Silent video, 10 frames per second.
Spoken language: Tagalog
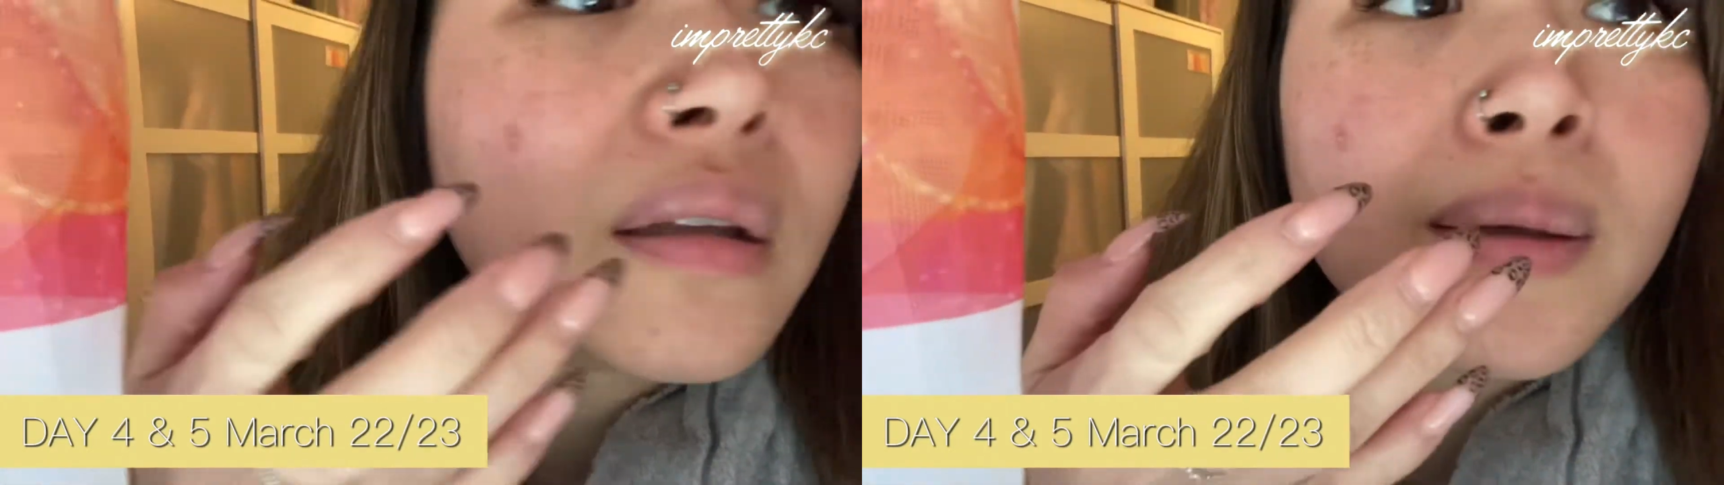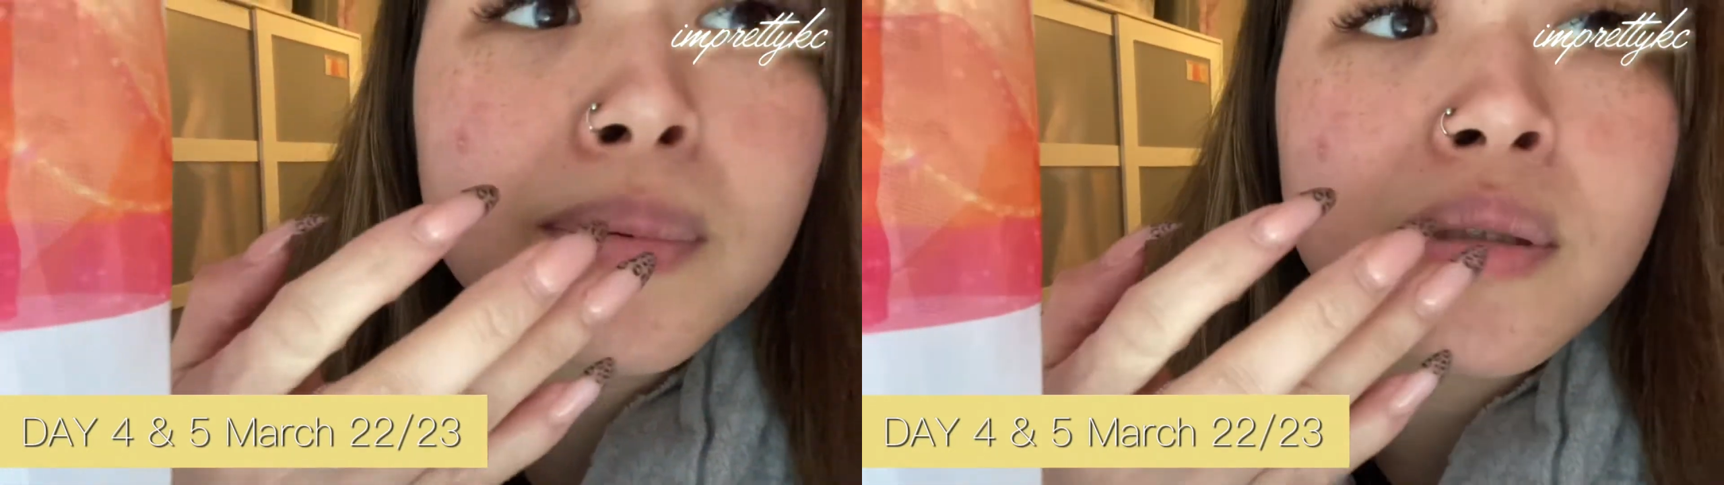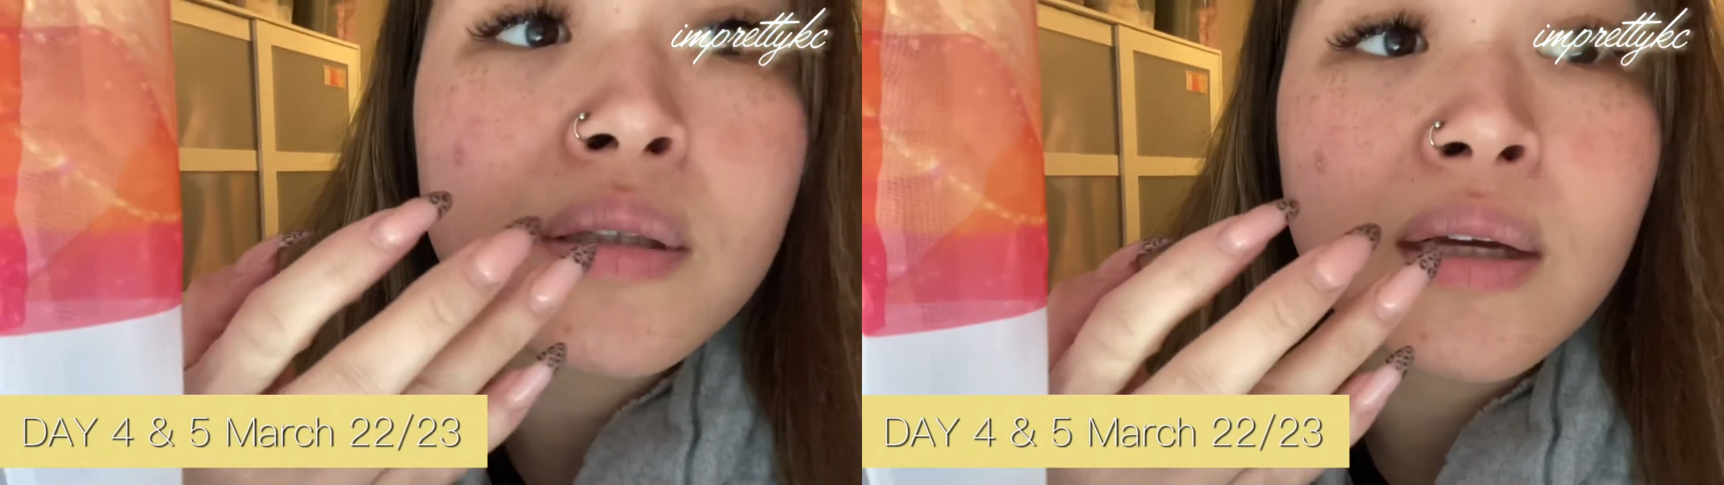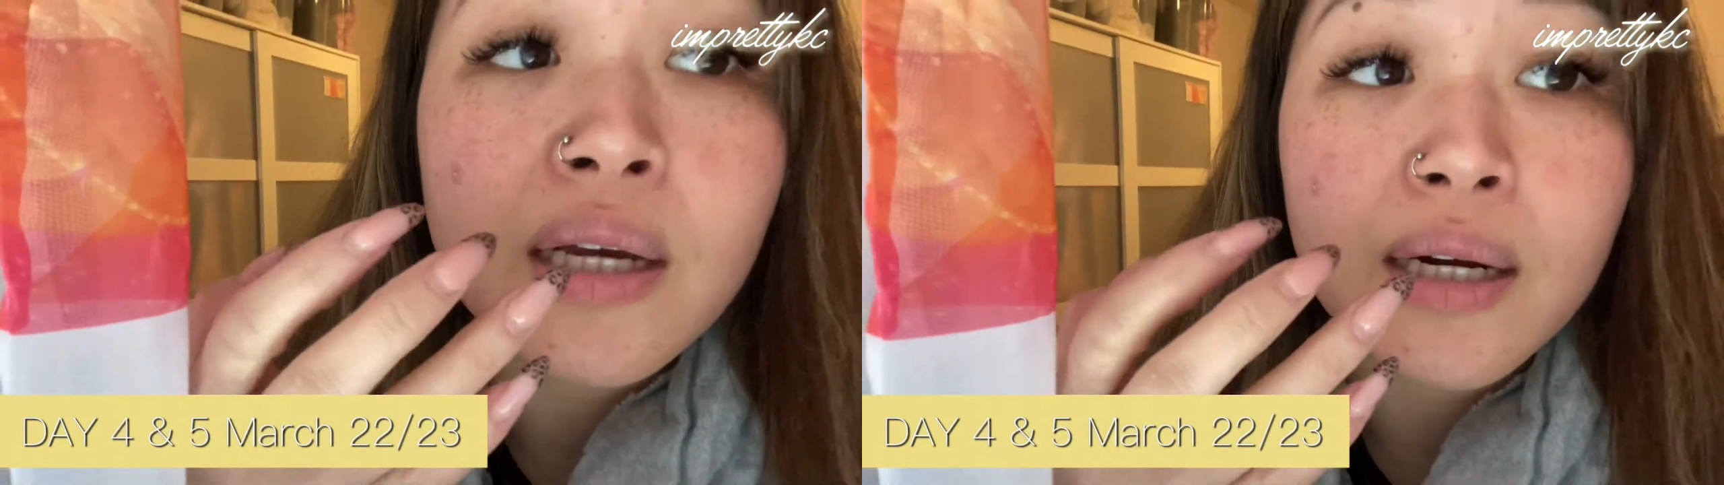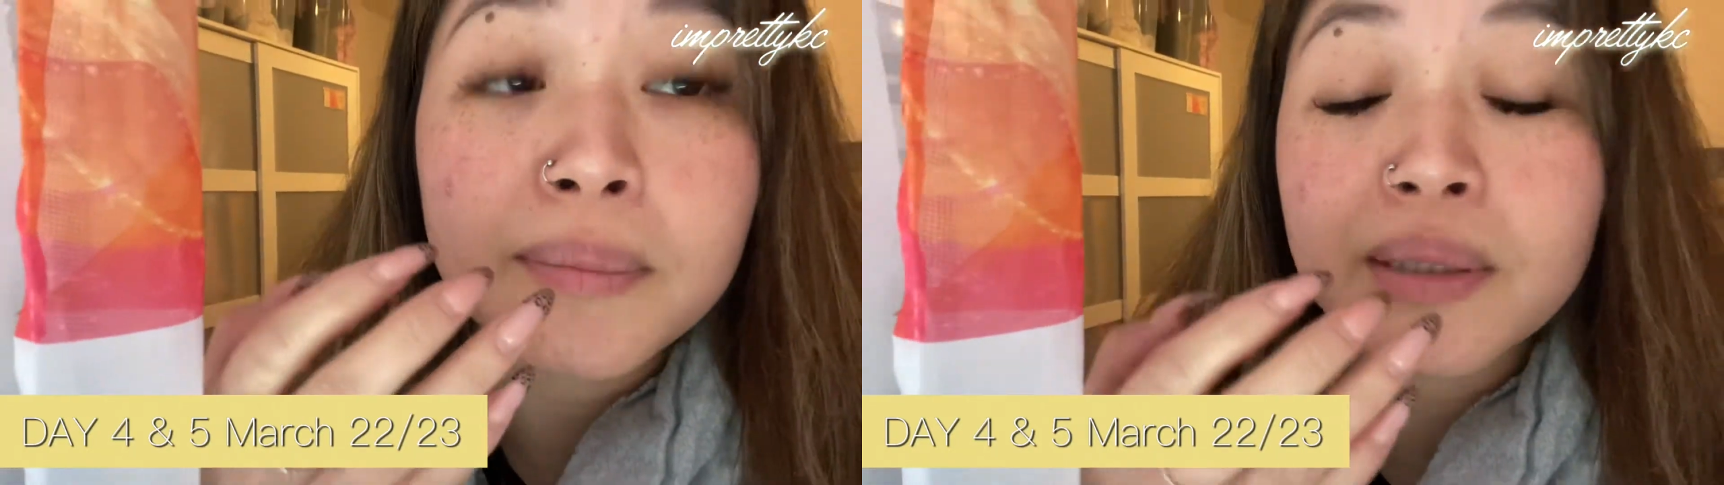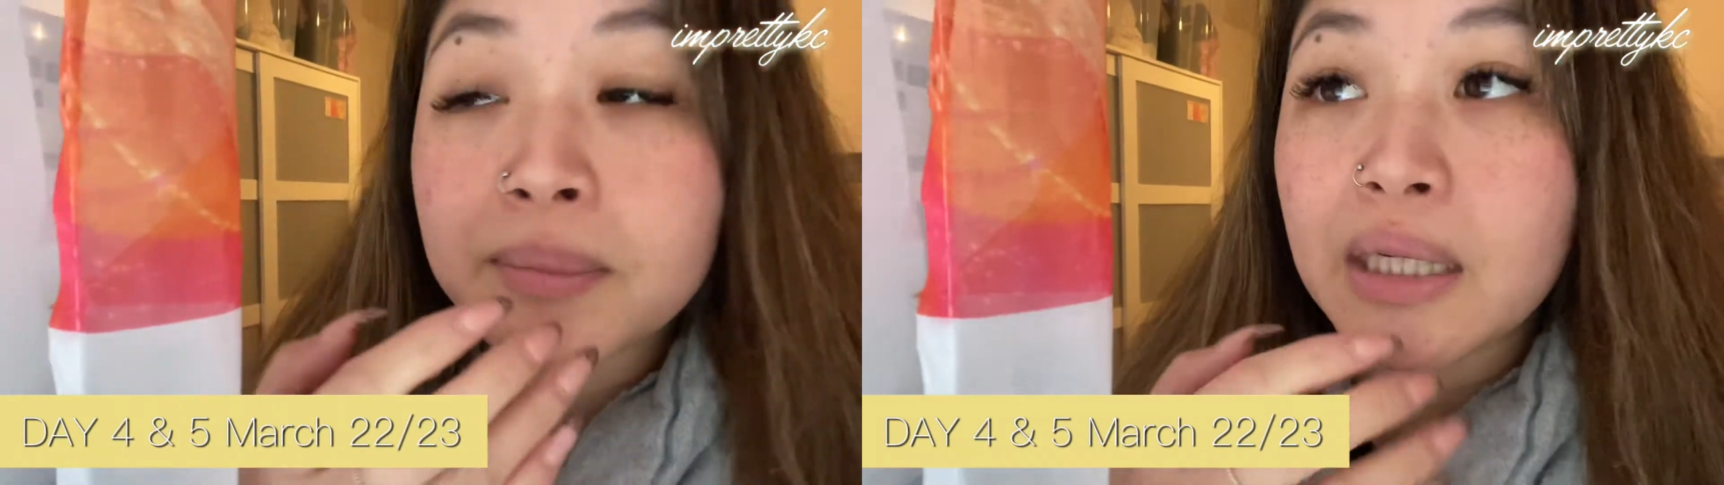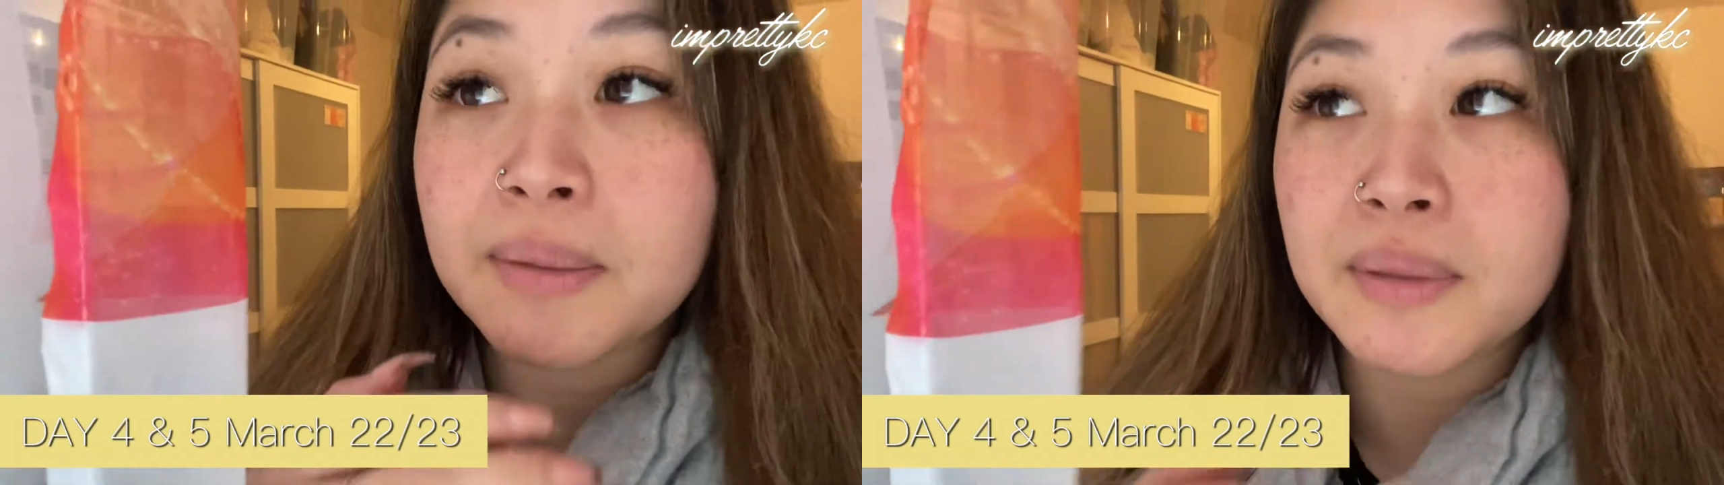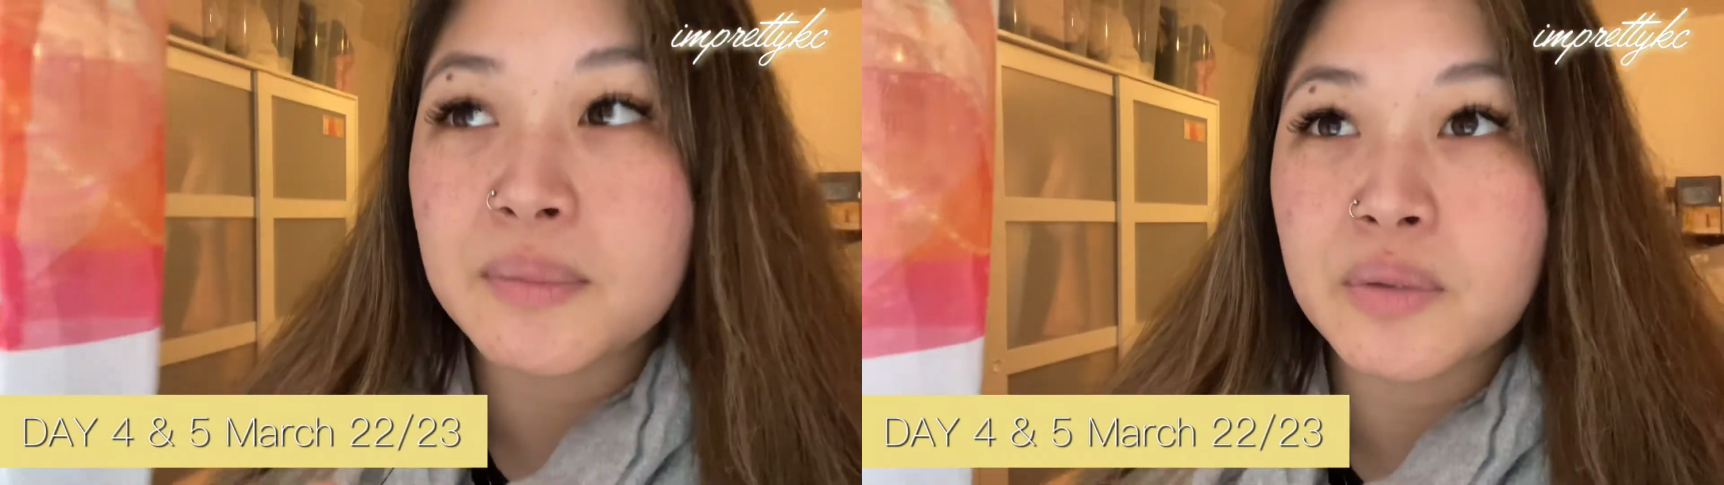Tapos, ramdam na
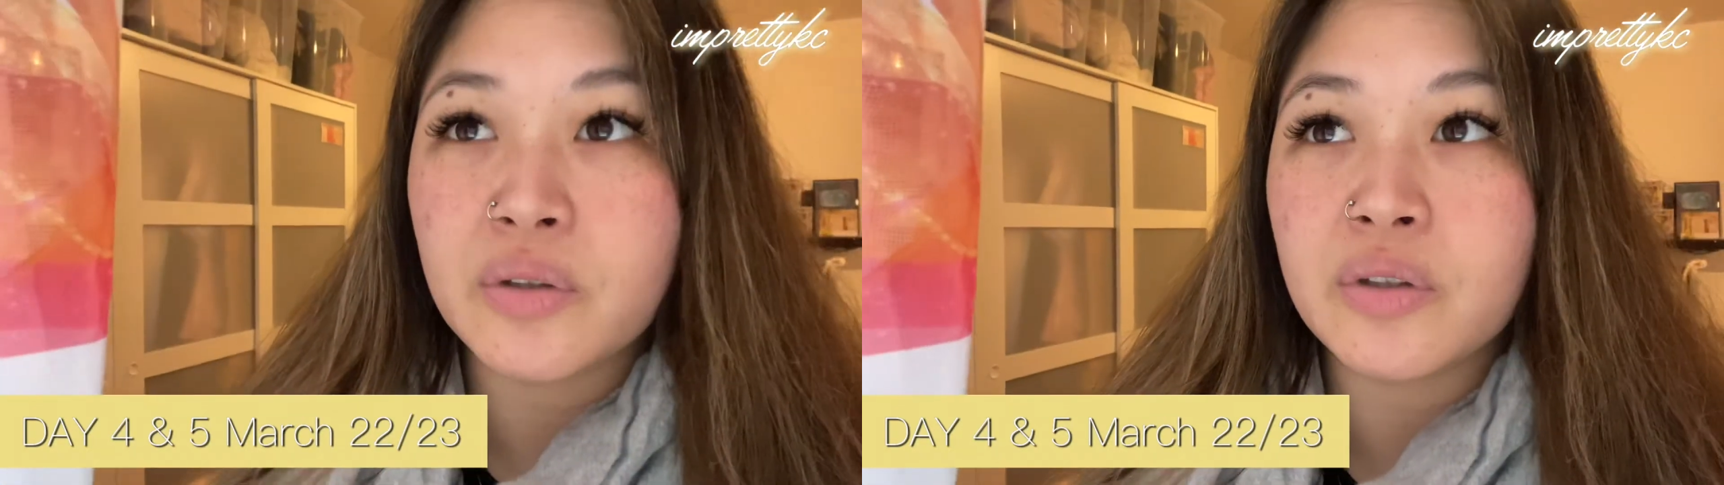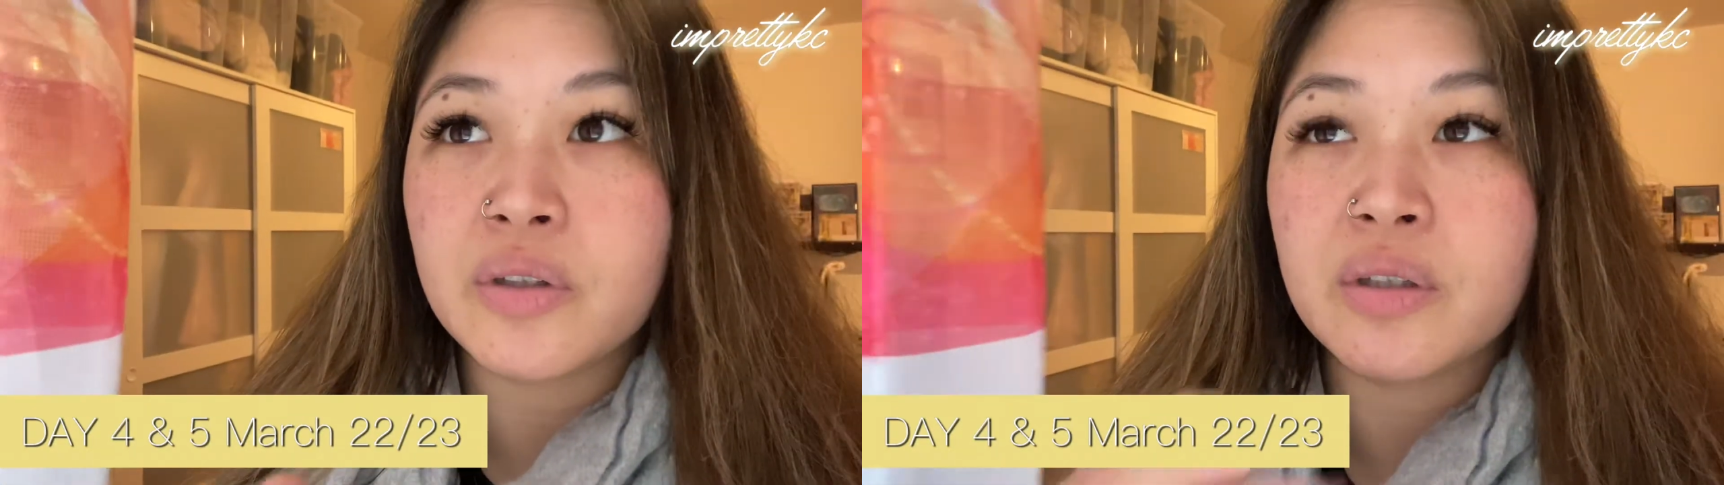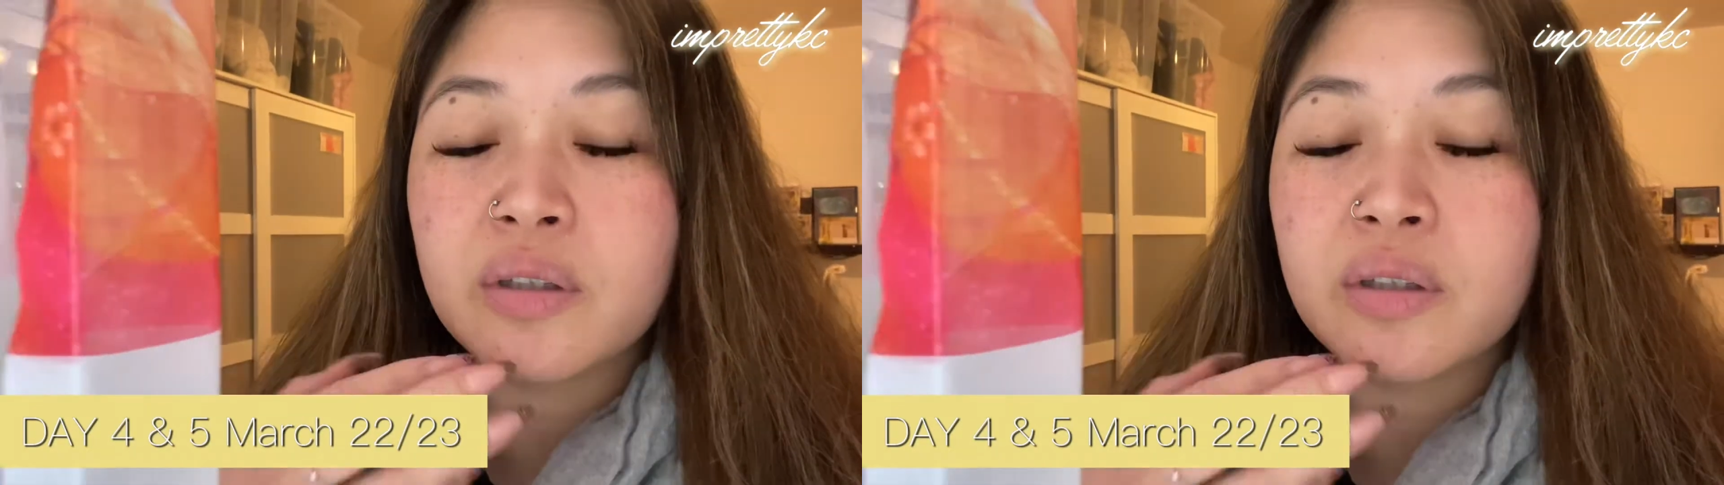ramdam ko